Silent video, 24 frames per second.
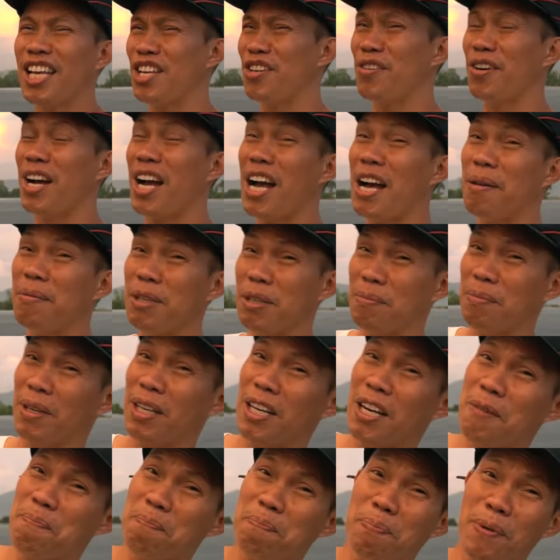yung aming
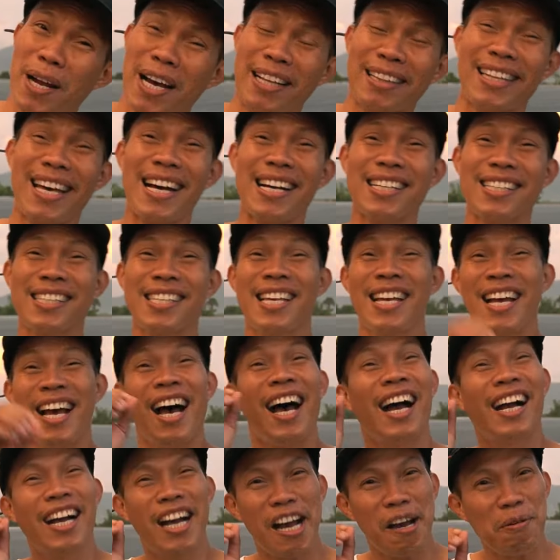mga products,
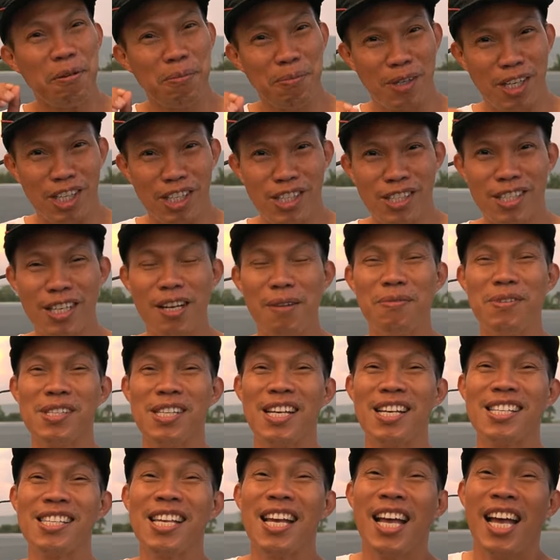ang aming mga
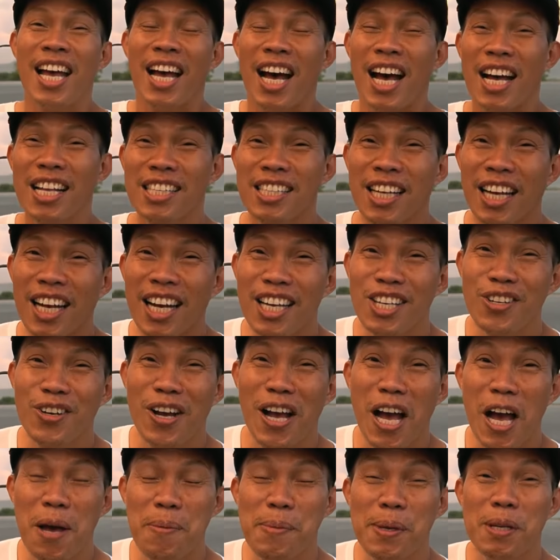services, at saka yung
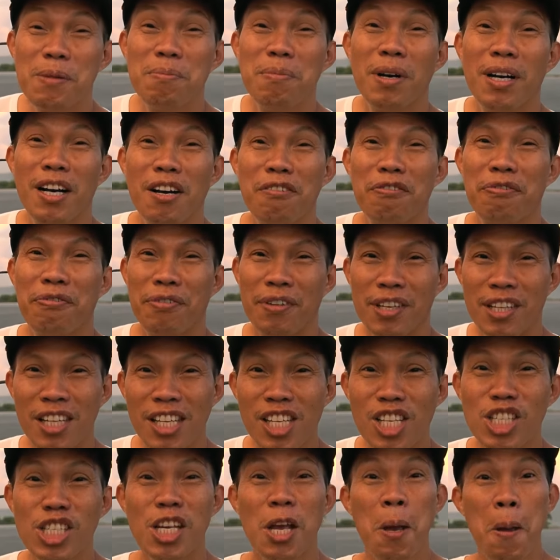aming mga
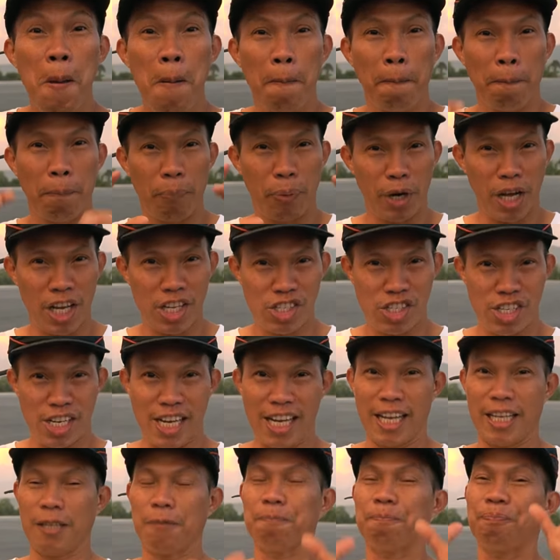finished
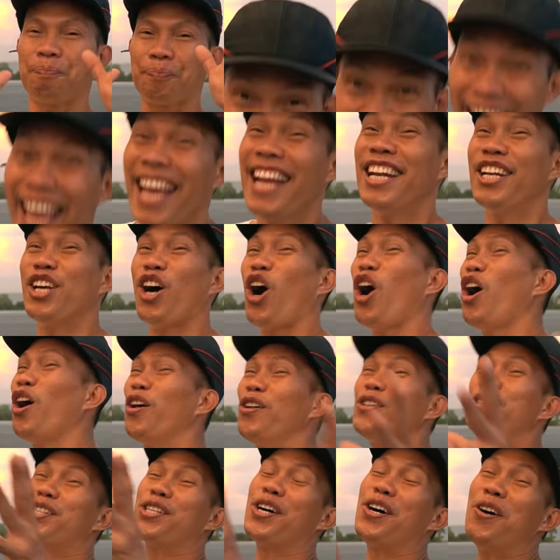project. And
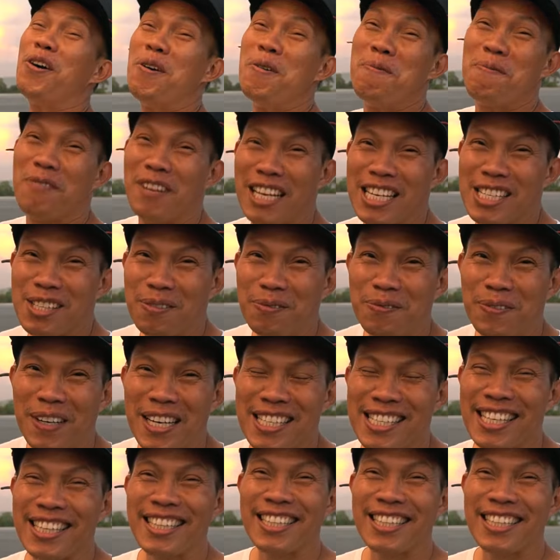also, please visit